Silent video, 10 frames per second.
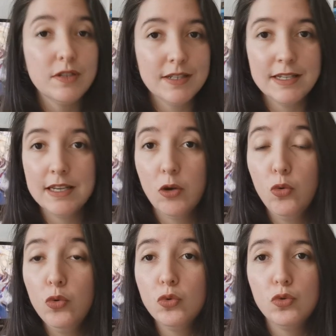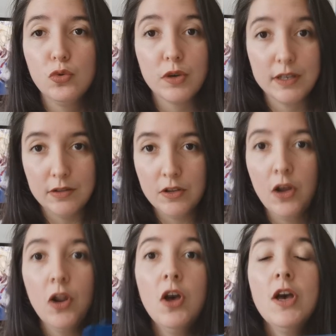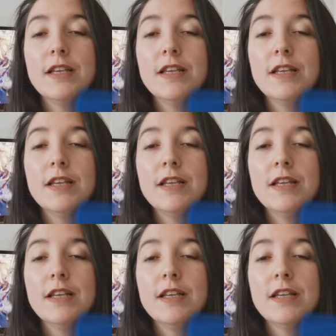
c'est lu sur Kindle.